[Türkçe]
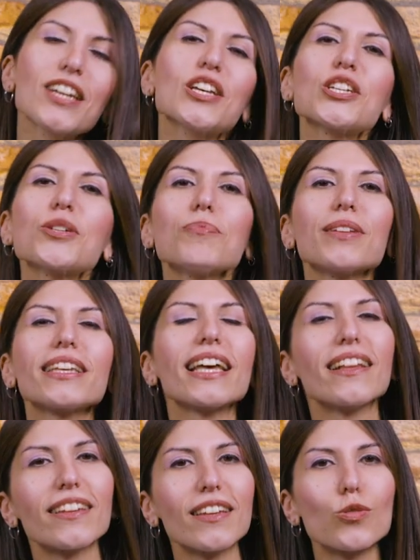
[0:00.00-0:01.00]
Şimdi
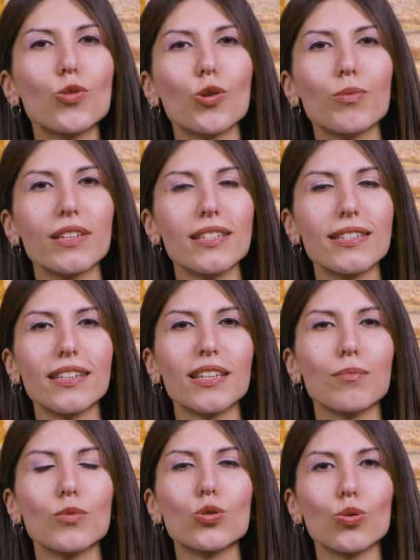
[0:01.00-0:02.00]
kendine sormanı
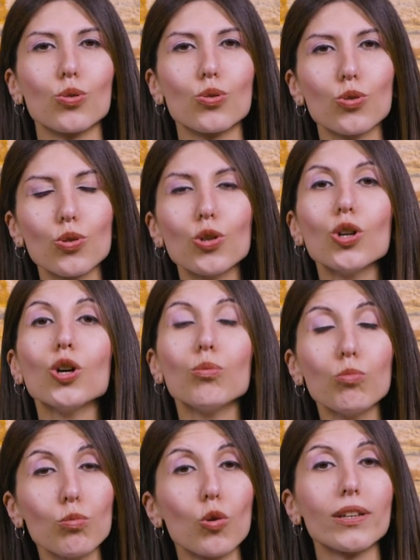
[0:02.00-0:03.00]
istediğimiz soru şu,
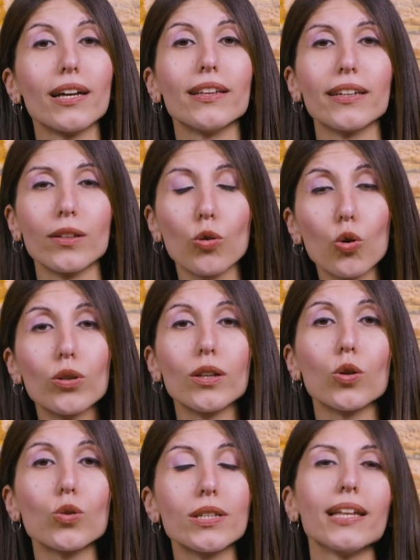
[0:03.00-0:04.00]
bu modellerin ortak
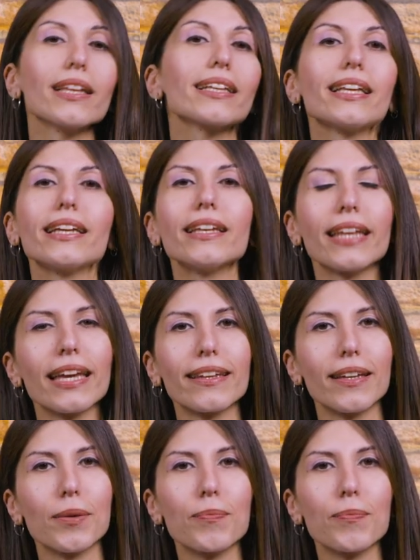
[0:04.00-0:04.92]
özellikleri neydi?